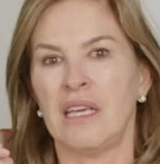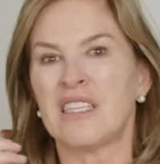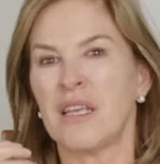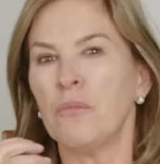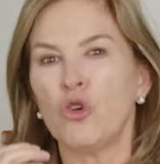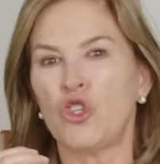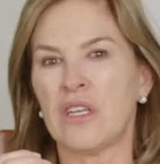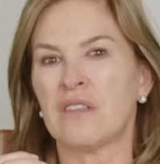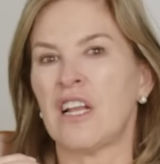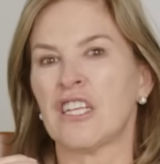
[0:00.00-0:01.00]
Y si
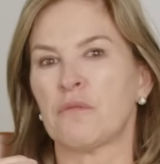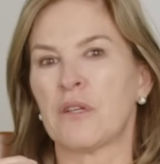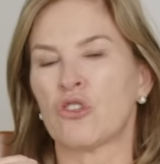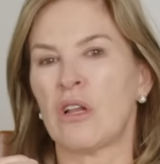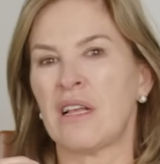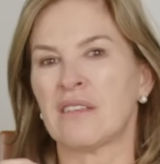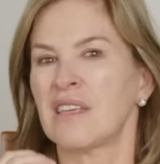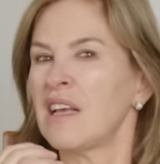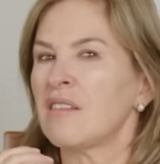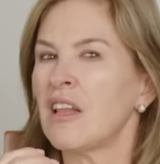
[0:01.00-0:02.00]
muchas de las
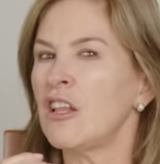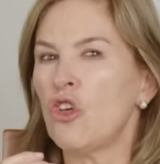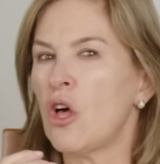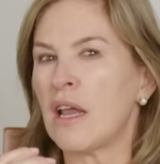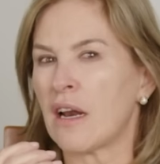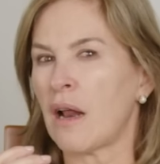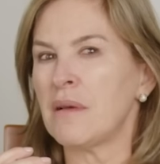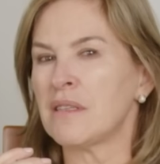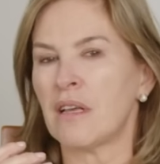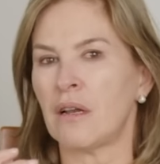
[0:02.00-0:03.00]
personas que han tenido
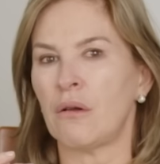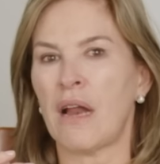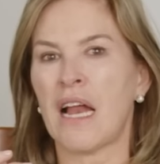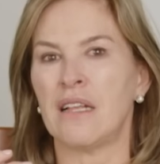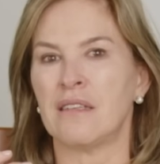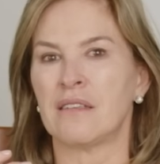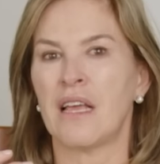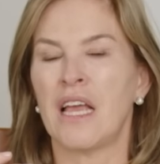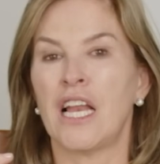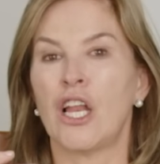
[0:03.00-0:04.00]
derrames
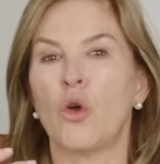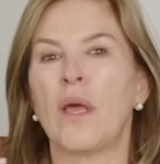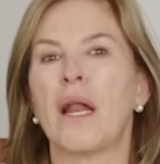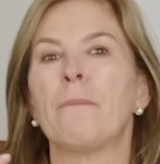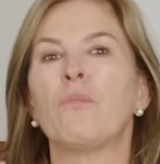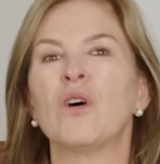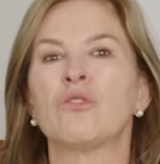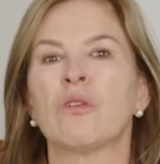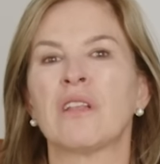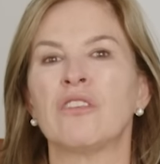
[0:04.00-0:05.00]
cerebrales le hubieran
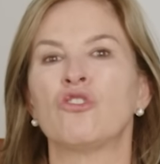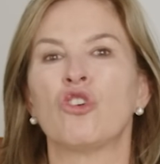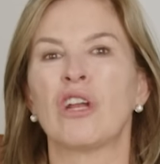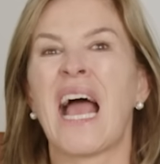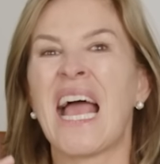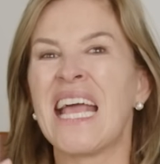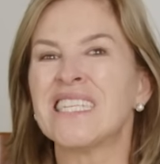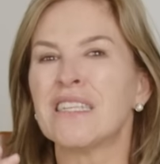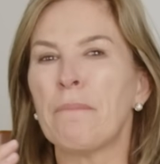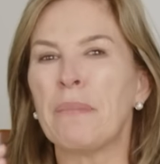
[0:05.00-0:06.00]
puesto atención a
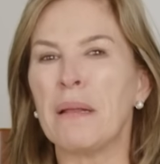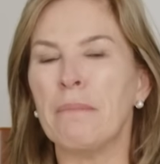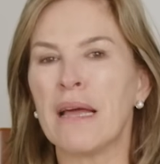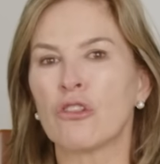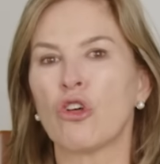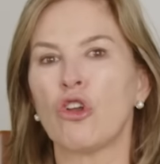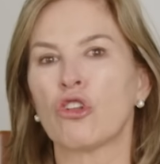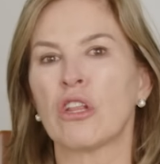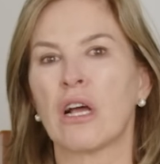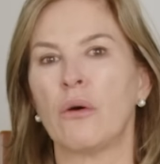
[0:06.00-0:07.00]
ese primer
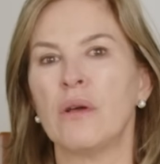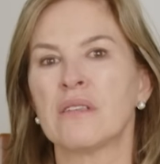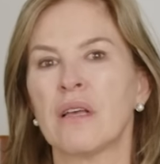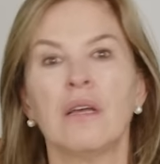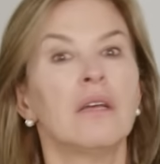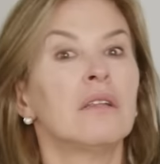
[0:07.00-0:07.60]
dolor de cabeza,